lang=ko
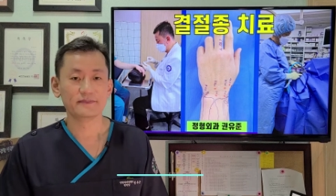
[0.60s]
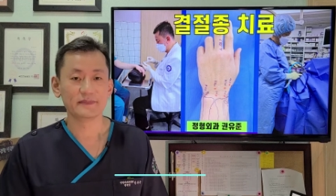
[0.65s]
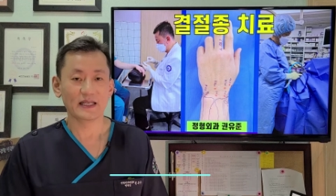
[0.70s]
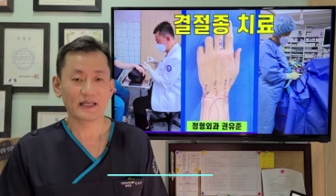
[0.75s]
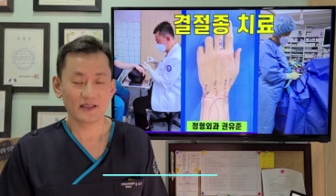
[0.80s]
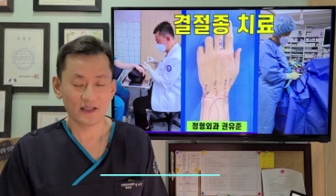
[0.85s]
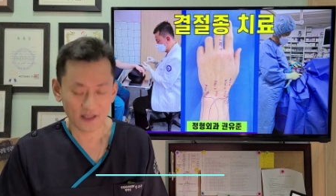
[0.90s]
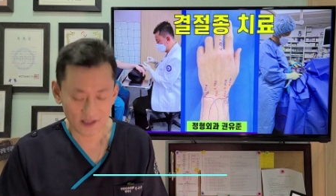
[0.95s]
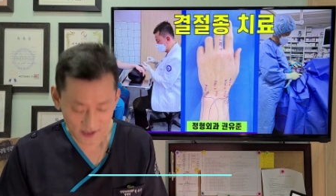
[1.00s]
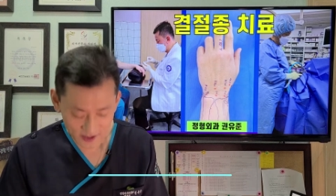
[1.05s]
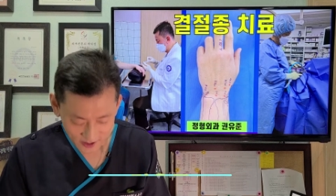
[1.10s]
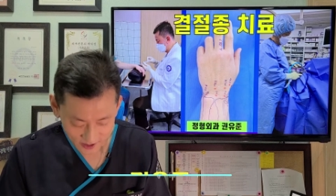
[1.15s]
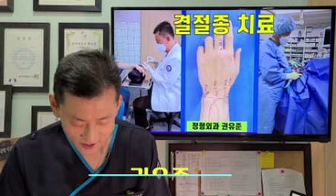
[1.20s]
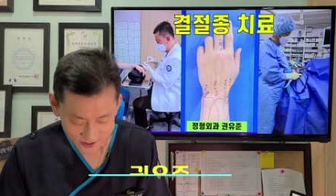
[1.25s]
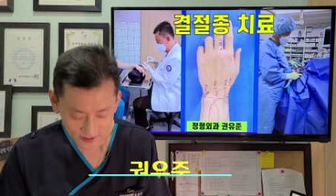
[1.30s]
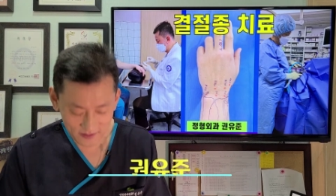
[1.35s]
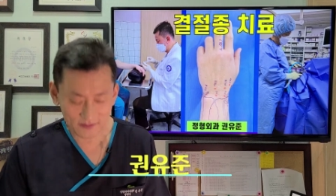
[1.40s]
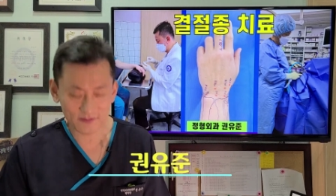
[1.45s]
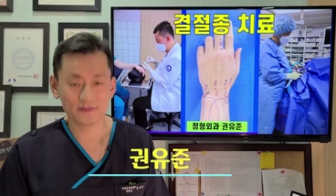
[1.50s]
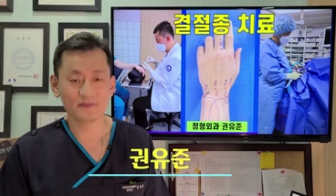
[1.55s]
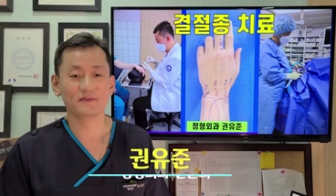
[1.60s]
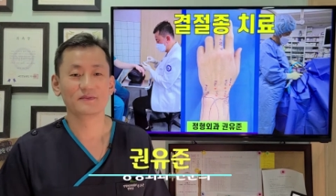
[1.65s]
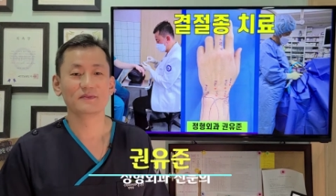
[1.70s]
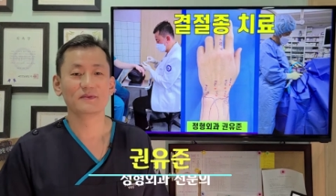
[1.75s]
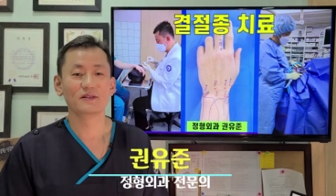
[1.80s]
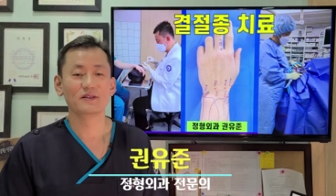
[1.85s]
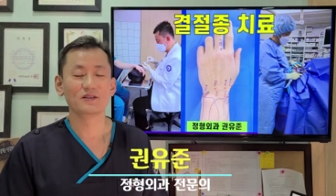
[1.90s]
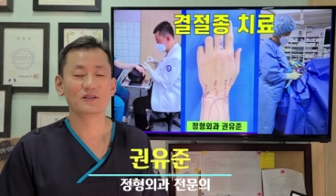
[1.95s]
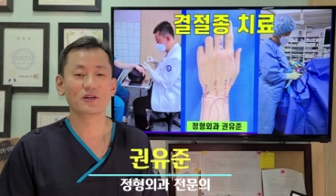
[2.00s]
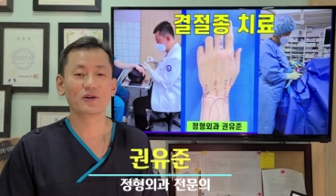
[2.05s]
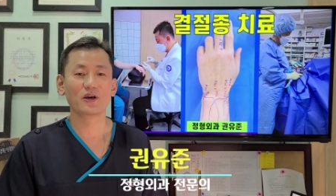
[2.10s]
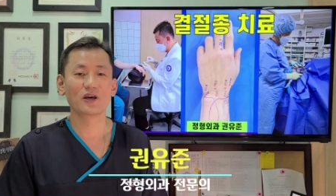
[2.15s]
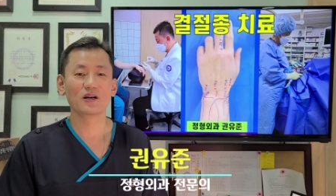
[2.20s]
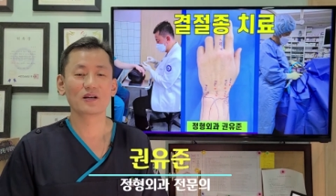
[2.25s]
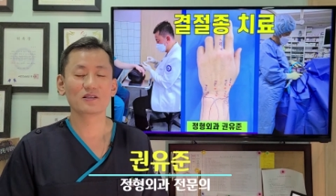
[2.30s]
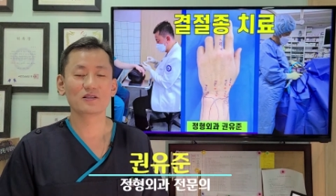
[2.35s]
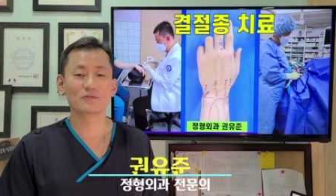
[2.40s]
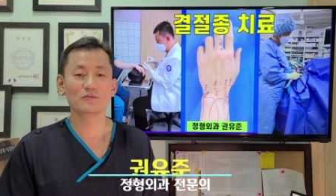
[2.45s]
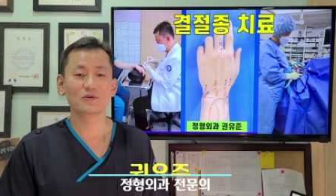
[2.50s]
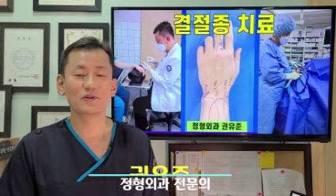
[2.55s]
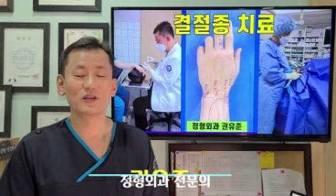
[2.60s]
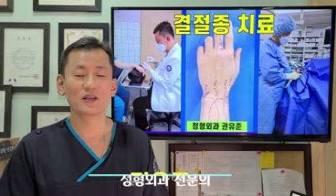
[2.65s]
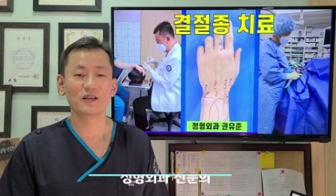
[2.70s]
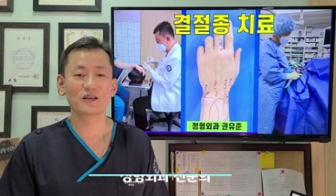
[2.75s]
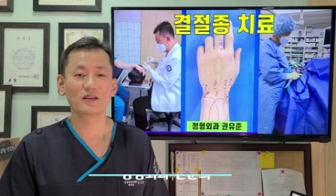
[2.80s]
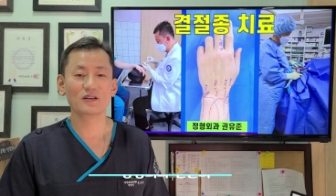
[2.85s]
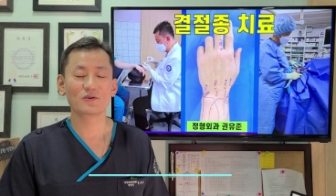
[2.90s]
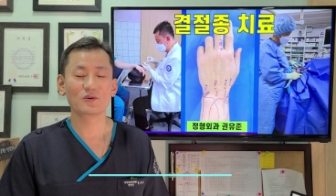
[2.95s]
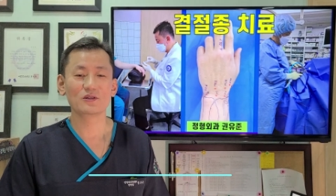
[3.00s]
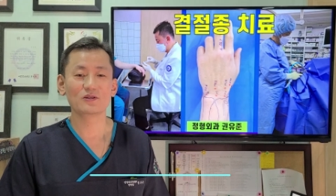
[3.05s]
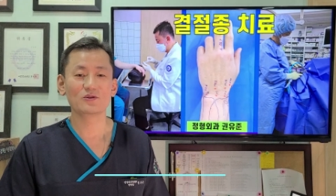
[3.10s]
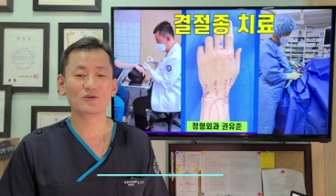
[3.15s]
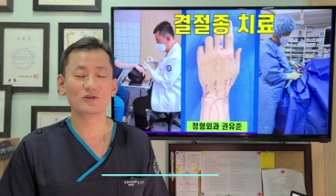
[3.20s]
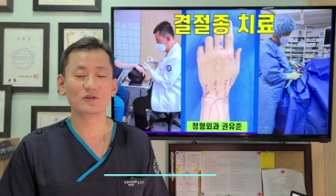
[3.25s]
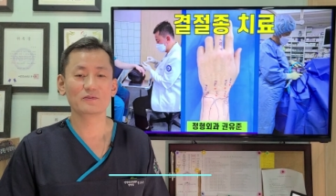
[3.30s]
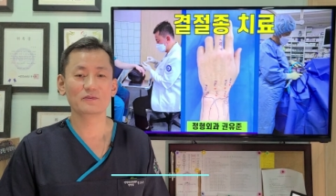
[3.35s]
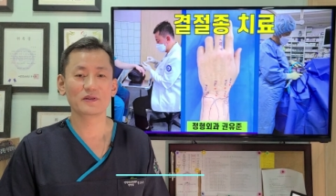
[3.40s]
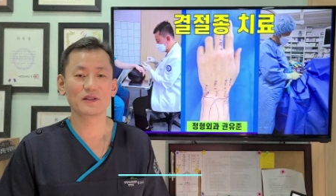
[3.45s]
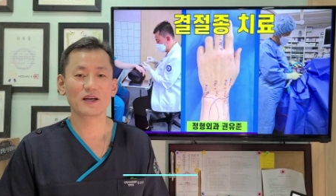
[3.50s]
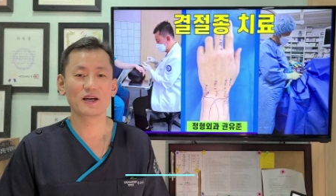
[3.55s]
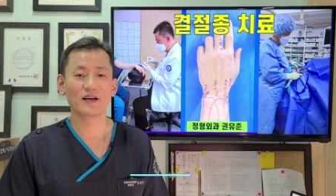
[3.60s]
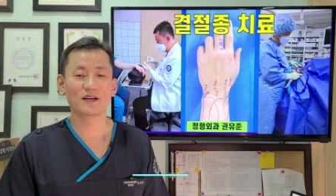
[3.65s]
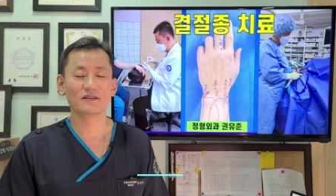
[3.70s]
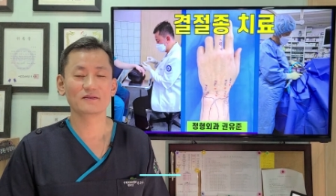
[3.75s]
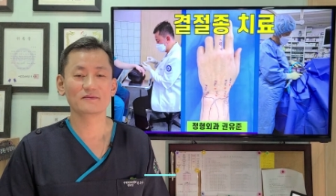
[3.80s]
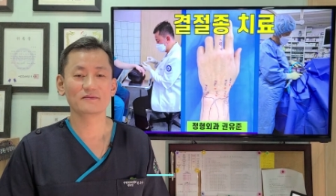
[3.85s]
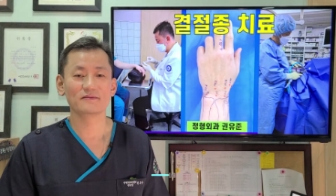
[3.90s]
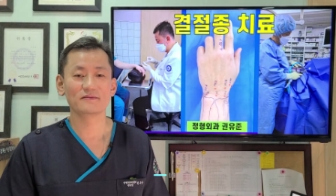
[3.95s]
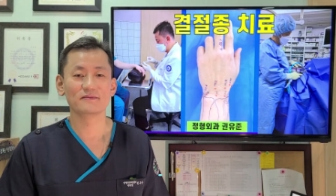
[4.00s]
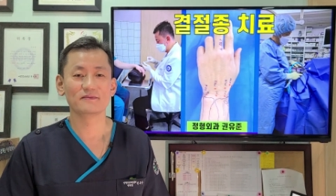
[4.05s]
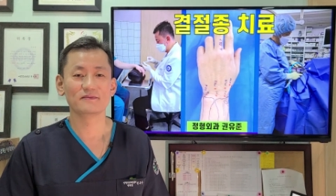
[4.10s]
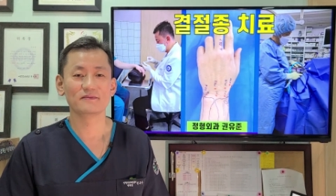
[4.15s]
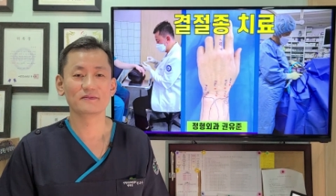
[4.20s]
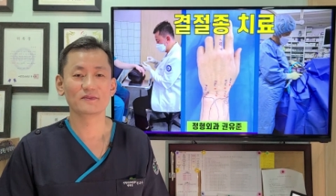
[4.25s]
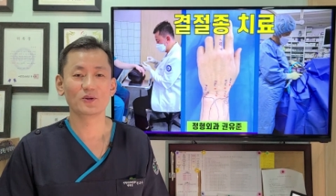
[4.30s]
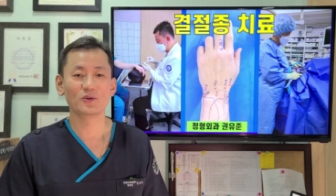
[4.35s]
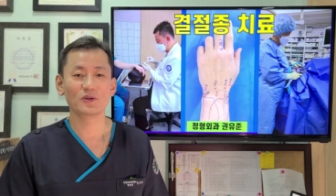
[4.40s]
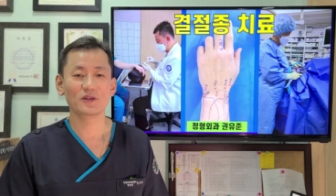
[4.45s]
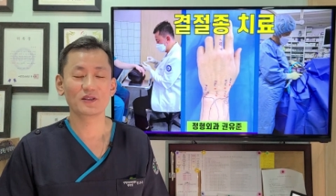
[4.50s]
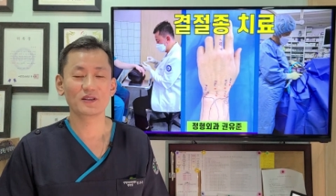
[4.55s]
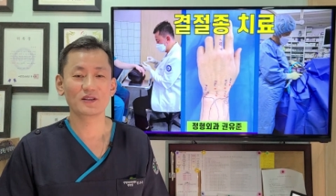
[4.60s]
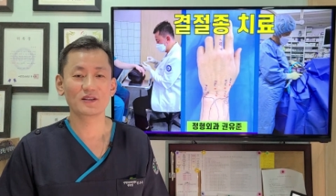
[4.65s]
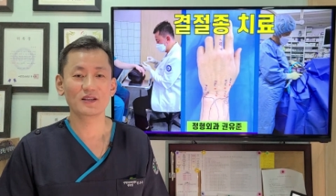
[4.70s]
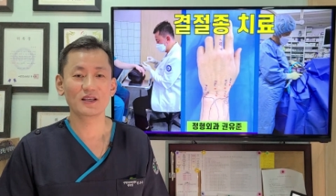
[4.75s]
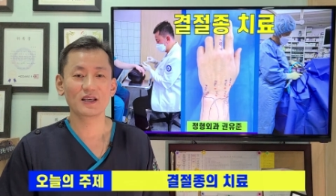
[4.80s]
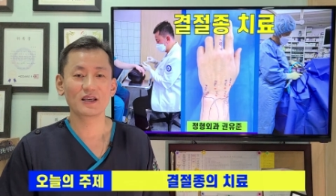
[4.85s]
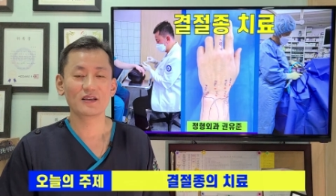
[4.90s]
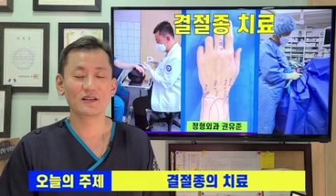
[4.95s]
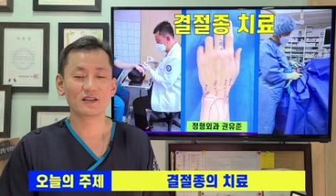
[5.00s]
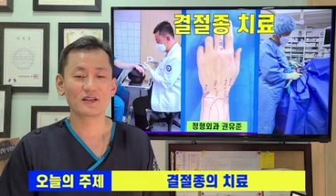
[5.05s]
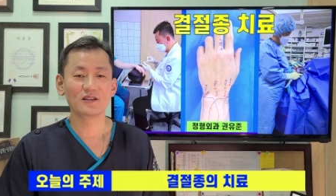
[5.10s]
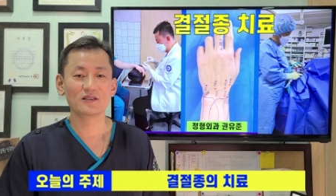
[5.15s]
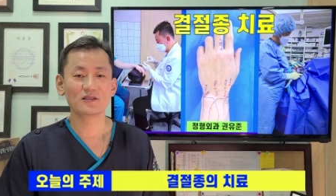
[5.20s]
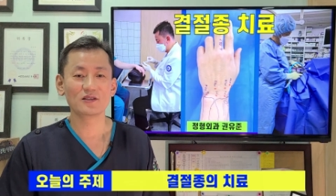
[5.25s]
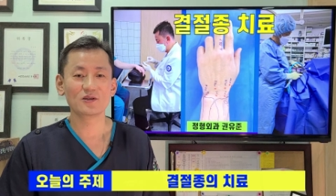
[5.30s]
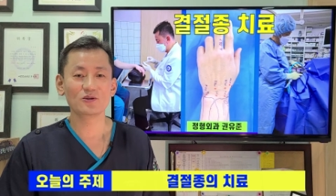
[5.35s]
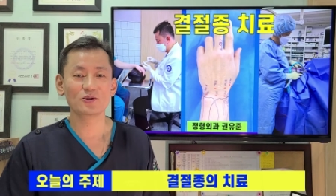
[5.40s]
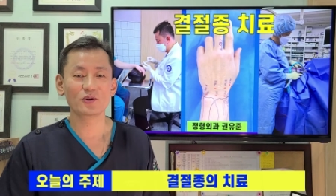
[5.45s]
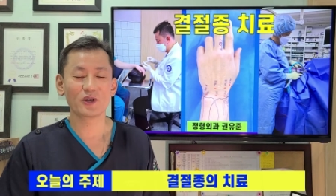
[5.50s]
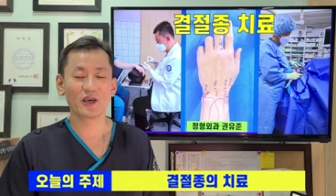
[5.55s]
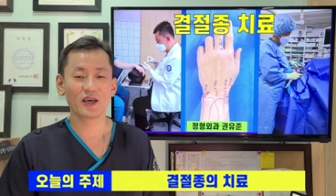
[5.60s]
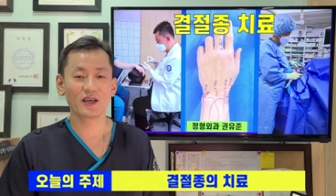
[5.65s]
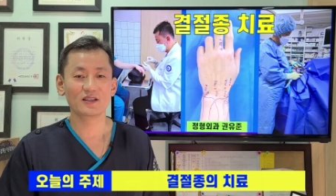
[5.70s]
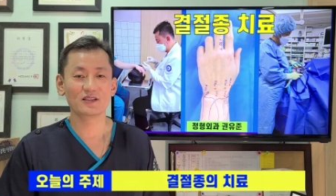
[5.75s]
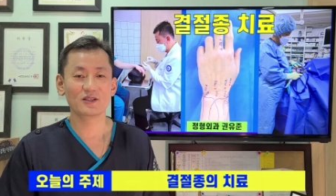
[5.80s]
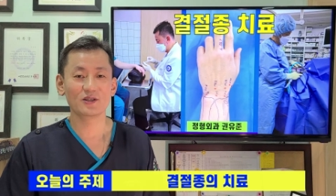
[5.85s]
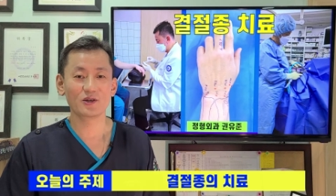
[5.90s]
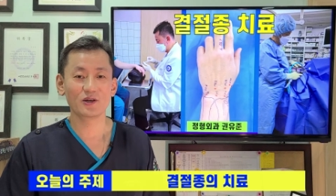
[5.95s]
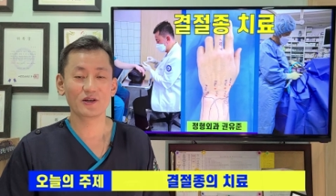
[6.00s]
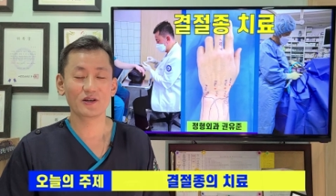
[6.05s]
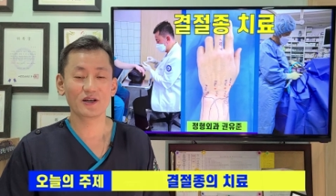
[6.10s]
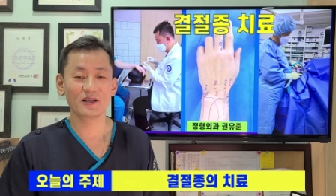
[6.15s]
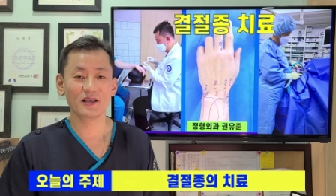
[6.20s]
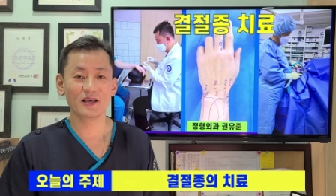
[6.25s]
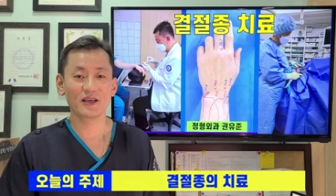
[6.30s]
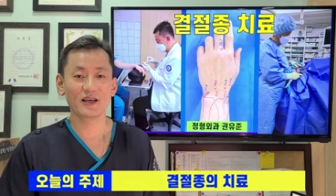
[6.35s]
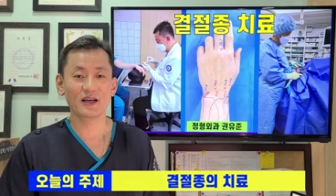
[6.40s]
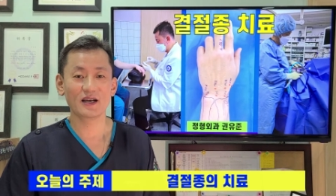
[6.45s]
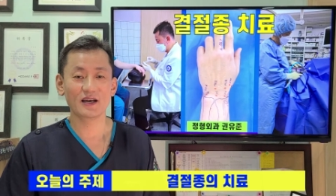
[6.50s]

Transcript: 안녕하세요. 정형외과 전문의 권유진입니다. 오늘은 결절종의 치료에 관해